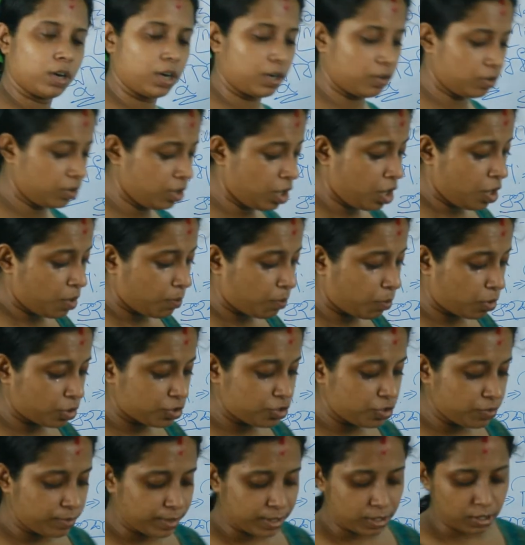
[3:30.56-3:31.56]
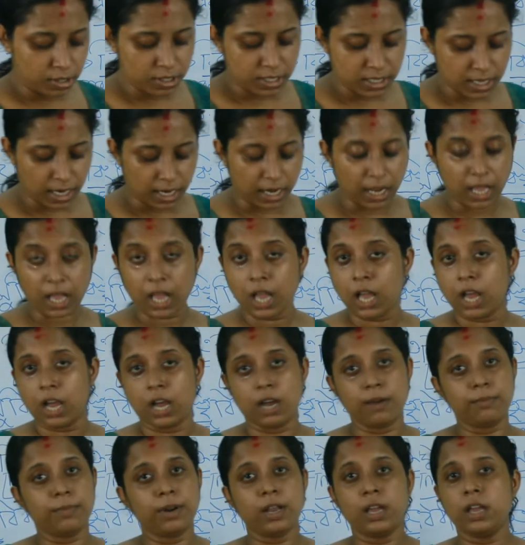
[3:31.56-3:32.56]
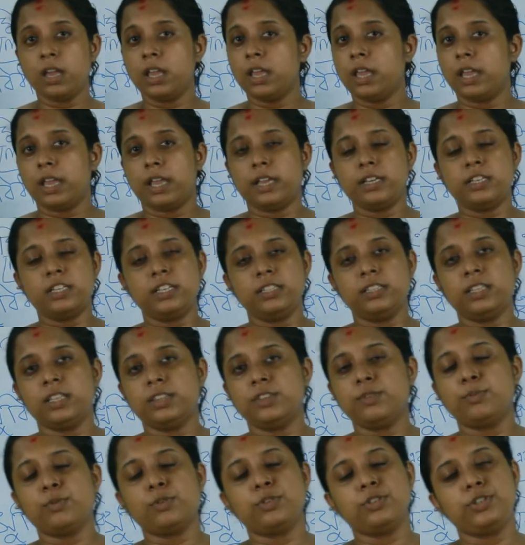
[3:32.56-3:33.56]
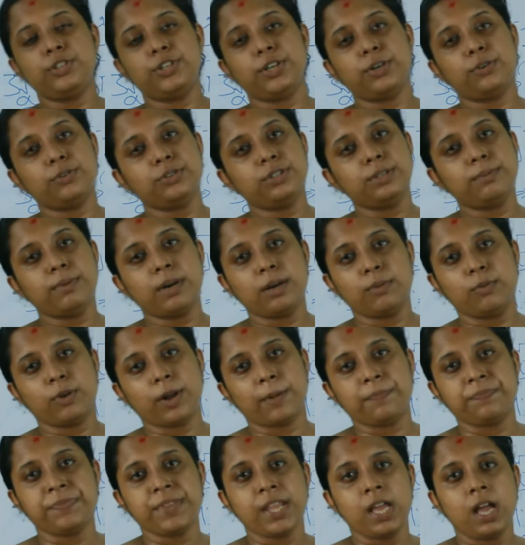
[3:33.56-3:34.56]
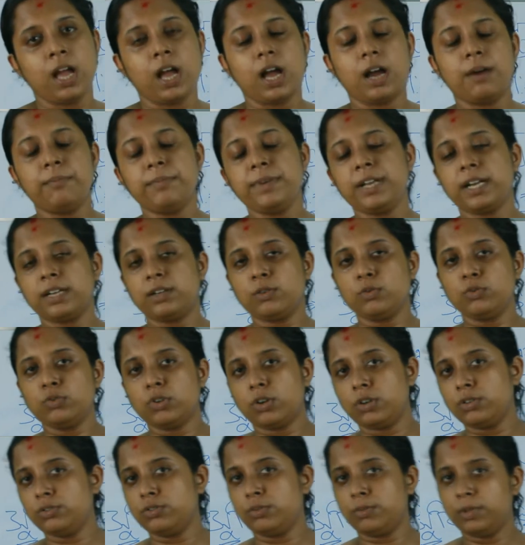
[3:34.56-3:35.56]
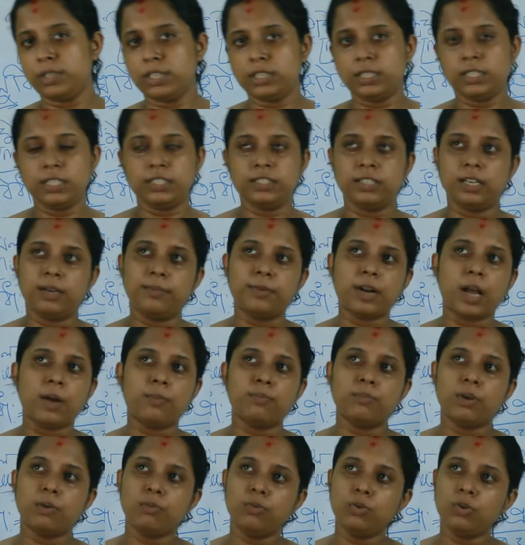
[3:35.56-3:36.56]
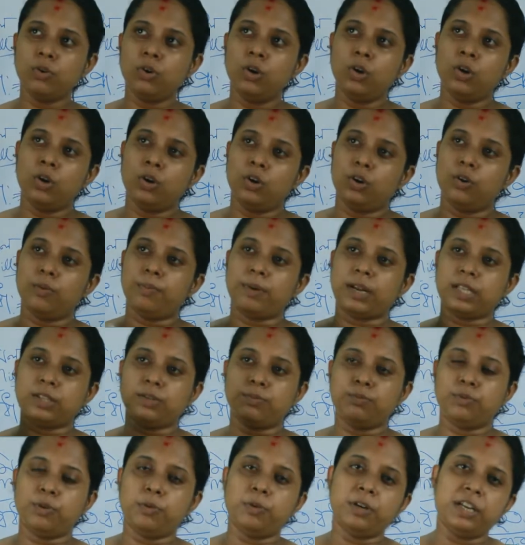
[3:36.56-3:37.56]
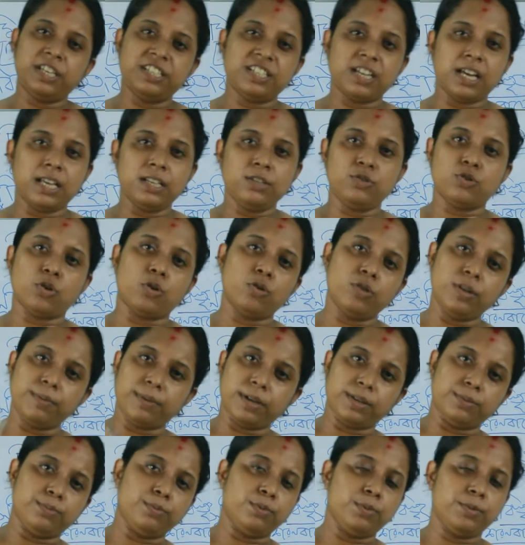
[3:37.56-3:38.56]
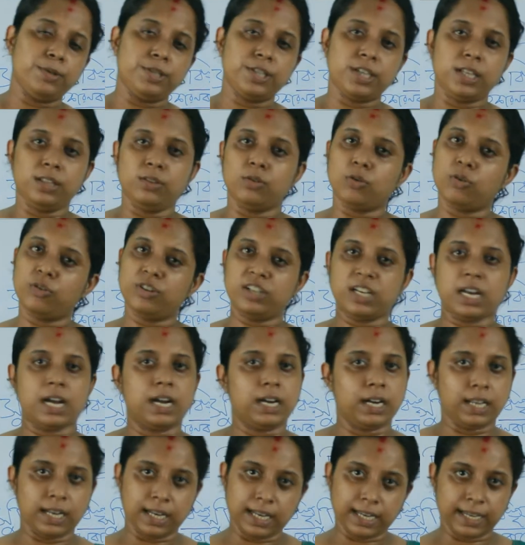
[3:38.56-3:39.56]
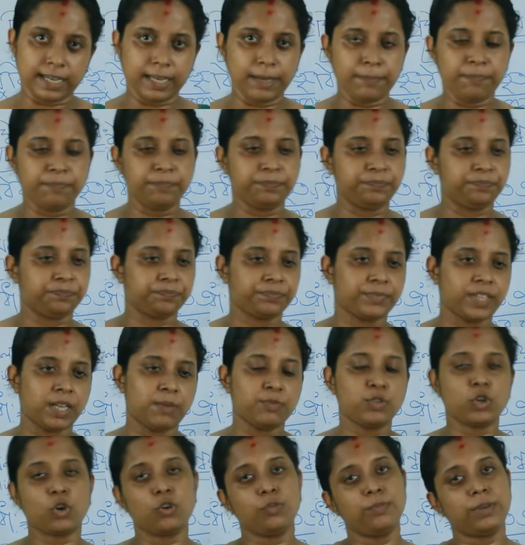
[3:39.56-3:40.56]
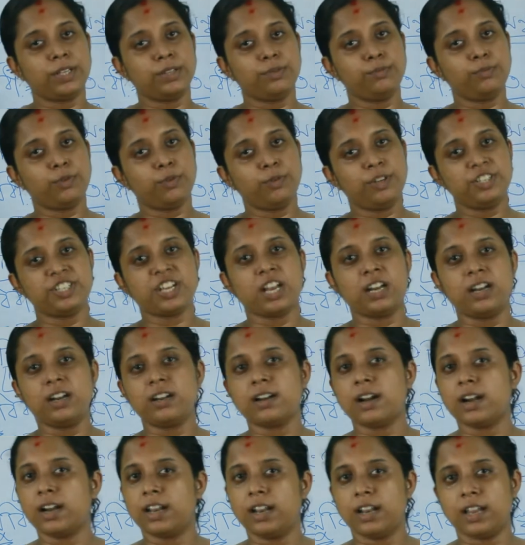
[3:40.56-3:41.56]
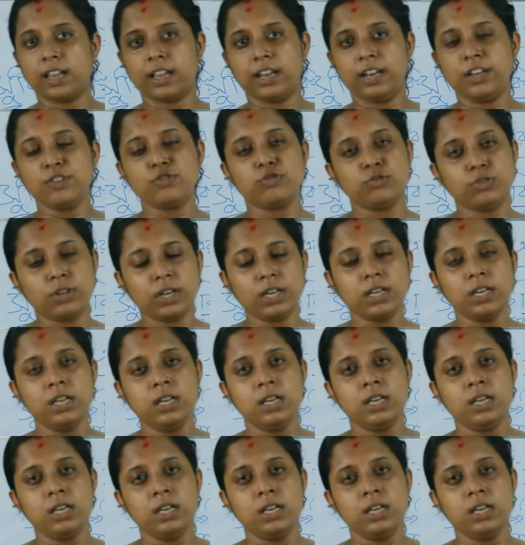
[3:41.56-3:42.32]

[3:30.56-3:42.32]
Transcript: কারণ পর্যবেক্ষণ ছাড়া আমরা এই সিদ্ধান্তে প্রতিষ্ঠা করতে পারবো না আমি একটা উদাহরণ তোমাদের দিয়েছিলাম রামবাবু প্রাতভ্রমণে যান যখনই প্রাতভ্রমণে যান তখন ঠান্ডা লাগে এবং যখন প্রাতভ্রমণে যান না ঠান্ডা লাগে না সুতরাং